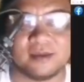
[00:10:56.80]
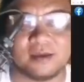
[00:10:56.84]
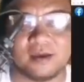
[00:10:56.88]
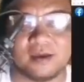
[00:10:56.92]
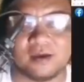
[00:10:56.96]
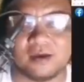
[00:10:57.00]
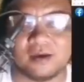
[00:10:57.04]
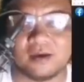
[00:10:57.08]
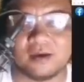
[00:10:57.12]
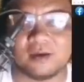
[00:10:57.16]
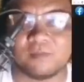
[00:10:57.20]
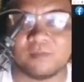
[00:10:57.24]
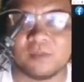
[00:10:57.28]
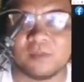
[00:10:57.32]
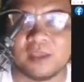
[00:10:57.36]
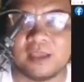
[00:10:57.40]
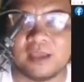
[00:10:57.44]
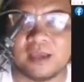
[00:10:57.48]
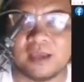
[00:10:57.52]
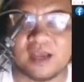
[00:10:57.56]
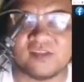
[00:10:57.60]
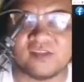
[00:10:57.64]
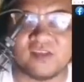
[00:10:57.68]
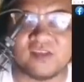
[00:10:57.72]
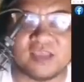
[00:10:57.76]
Oo.
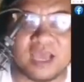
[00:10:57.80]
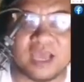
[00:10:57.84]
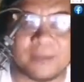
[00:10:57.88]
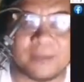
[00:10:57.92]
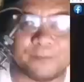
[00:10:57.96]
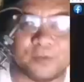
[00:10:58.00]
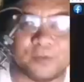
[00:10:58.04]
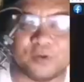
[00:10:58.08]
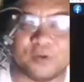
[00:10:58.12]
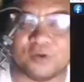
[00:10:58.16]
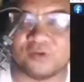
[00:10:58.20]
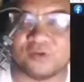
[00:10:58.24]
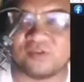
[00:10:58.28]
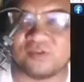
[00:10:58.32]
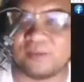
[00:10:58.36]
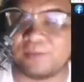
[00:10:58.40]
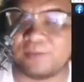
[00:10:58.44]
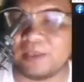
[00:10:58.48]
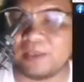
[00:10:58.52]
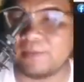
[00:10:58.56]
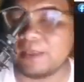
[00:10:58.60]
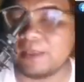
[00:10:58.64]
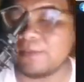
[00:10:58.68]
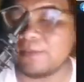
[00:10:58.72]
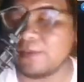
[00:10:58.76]
Kasi nga po, si
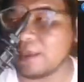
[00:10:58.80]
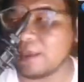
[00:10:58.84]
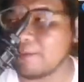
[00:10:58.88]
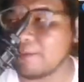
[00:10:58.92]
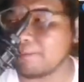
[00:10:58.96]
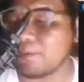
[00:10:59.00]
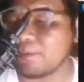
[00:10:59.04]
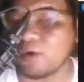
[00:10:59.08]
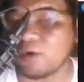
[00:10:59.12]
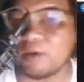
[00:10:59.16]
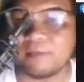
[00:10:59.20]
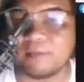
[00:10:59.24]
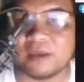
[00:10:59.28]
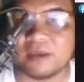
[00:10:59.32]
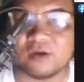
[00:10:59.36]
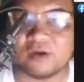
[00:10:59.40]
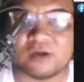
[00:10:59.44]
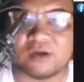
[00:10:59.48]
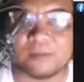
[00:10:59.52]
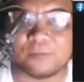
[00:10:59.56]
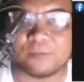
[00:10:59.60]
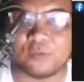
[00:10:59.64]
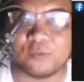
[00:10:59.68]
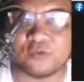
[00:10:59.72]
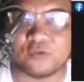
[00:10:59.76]
PBBM po,
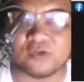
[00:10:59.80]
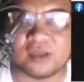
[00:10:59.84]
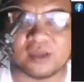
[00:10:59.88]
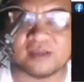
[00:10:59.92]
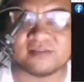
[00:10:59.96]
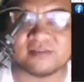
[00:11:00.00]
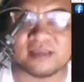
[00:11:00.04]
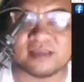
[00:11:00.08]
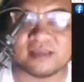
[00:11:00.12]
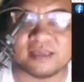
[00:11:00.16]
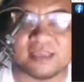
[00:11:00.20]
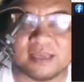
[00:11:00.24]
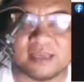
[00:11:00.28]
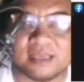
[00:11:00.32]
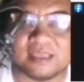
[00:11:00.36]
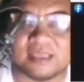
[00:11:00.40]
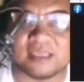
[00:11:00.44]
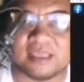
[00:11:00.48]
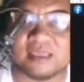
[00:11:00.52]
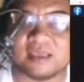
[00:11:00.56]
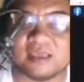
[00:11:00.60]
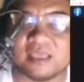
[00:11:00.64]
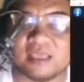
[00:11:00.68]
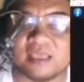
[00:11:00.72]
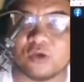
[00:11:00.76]
meron na po siyang
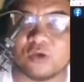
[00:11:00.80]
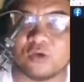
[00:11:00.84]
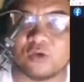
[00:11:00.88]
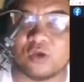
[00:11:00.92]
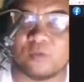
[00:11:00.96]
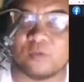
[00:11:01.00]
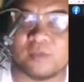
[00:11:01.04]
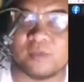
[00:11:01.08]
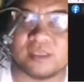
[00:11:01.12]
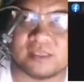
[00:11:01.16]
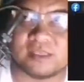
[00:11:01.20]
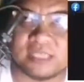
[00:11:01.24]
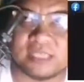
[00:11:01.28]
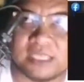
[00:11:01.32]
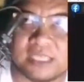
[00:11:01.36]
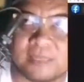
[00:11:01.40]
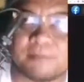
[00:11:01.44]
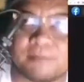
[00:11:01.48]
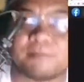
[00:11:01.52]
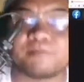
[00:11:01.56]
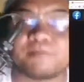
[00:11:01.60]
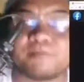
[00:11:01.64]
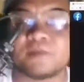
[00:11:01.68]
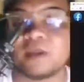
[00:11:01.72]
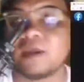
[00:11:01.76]
sariling economic
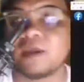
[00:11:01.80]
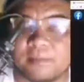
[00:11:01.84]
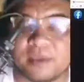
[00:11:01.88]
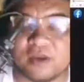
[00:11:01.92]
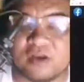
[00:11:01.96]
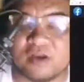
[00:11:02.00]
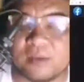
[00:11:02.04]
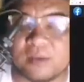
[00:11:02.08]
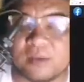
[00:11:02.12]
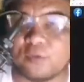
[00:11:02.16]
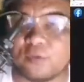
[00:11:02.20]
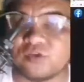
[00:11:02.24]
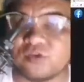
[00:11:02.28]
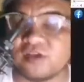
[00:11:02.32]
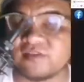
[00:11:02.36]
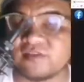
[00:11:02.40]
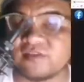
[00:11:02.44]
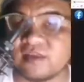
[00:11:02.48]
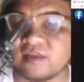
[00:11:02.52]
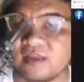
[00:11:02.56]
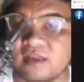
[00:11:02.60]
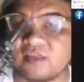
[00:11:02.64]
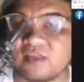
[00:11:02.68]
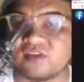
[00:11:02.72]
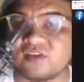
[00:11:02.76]
team, meron na po siyang
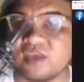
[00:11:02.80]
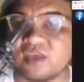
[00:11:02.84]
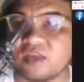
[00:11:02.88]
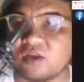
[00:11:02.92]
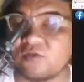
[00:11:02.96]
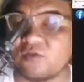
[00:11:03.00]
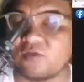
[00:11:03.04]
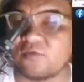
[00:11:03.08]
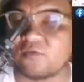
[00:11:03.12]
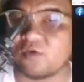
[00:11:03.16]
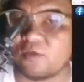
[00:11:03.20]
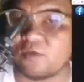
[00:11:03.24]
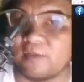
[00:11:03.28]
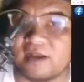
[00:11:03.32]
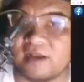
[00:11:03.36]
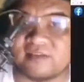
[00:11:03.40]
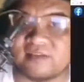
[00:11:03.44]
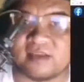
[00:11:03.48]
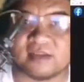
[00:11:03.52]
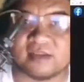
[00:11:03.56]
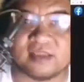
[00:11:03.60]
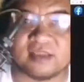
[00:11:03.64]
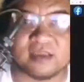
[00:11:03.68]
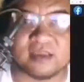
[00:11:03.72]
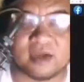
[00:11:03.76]
sariling chain of
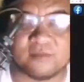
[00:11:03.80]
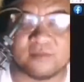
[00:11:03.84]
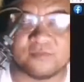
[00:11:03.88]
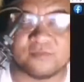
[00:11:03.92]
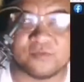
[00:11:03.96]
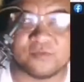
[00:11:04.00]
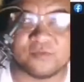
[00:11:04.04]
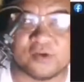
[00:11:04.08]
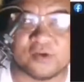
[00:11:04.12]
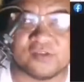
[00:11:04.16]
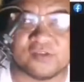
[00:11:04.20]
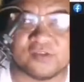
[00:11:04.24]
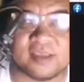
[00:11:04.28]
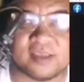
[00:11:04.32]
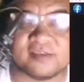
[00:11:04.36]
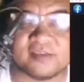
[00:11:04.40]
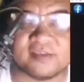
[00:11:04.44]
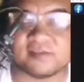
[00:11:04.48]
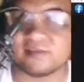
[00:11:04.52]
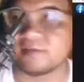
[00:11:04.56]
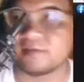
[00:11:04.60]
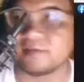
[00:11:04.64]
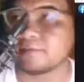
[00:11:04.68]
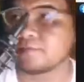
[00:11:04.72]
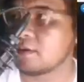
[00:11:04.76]
command sa ating armed
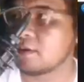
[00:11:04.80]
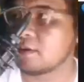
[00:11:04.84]
forces,